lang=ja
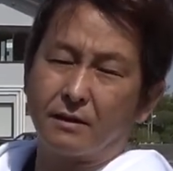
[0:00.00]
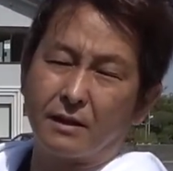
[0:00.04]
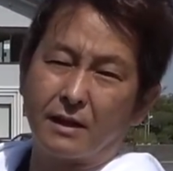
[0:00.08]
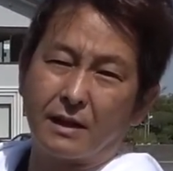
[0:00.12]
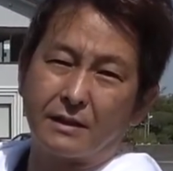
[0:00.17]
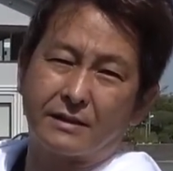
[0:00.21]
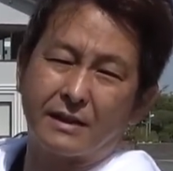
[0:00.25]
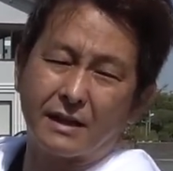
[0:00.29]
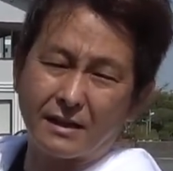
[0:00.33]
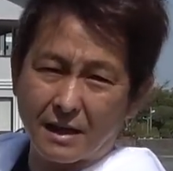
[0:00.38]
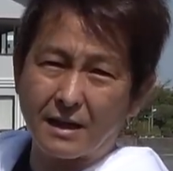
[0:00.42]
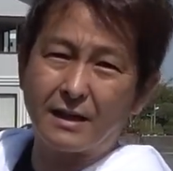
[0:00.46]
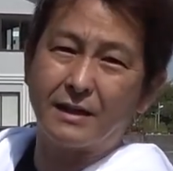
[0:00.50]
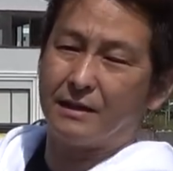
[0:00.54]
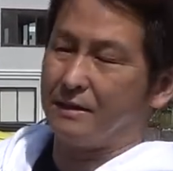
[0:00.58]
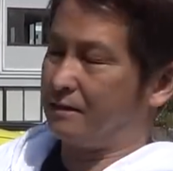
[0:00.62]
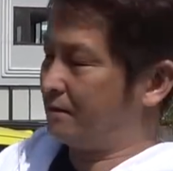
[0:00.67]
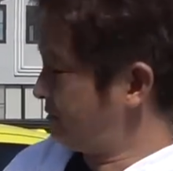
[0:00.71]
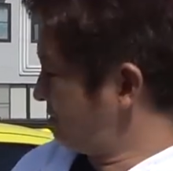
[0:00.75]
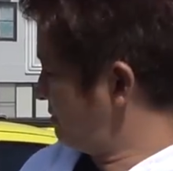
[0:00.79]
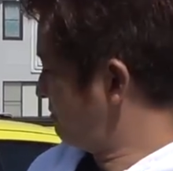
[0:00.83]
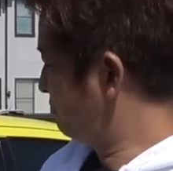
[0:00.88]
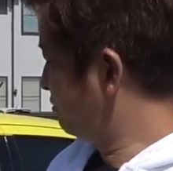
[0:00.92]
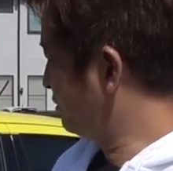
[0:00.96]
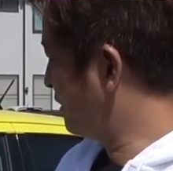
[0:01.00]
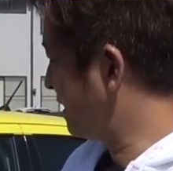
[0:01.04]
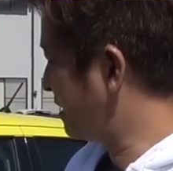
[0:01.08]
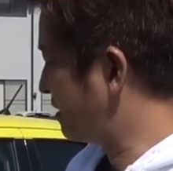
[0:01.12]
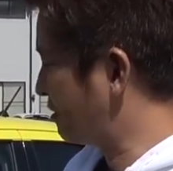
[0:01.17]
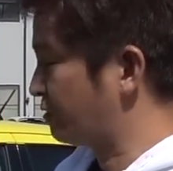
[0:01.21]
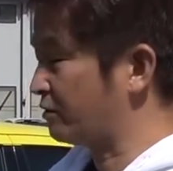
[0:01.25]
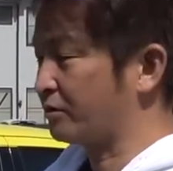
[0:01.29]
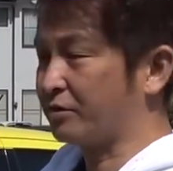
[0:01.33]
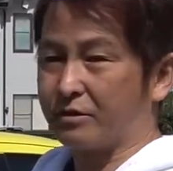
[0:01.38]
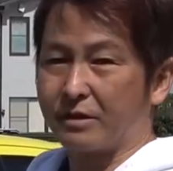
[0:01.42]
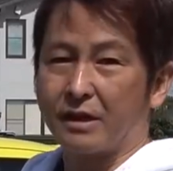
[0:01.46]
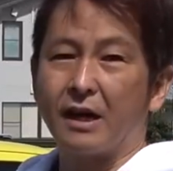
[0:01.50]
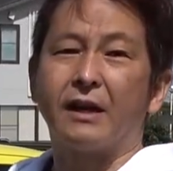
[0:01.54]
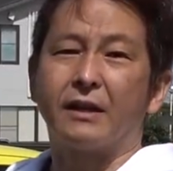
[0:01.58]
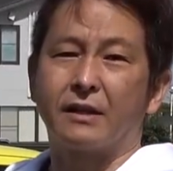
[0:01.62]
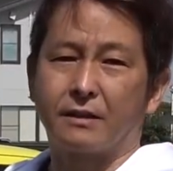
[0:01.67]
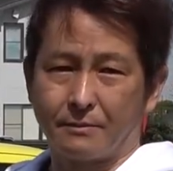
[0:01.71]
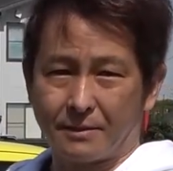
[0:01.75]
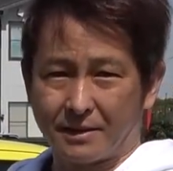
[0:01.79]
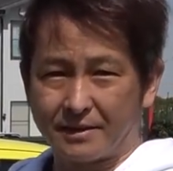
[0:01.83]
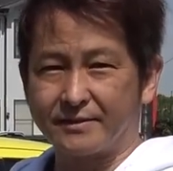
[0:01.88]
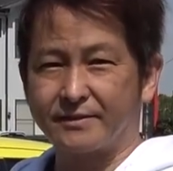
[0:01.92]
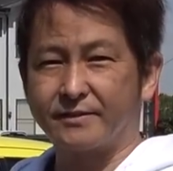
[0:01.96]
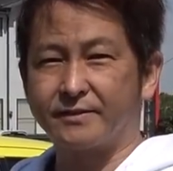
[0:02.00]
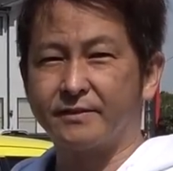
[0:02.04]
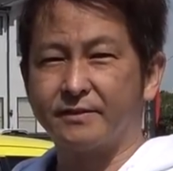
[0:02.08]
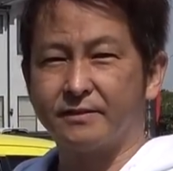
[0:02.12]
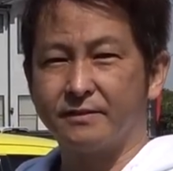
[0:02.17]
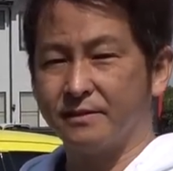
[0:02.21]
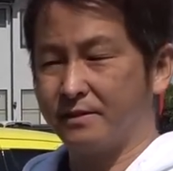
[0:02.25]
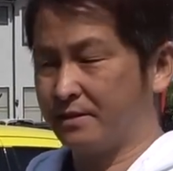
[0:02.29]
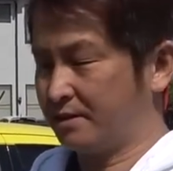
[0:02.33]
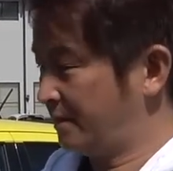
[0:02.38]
が高いブレーキオイルに変えてます、うん、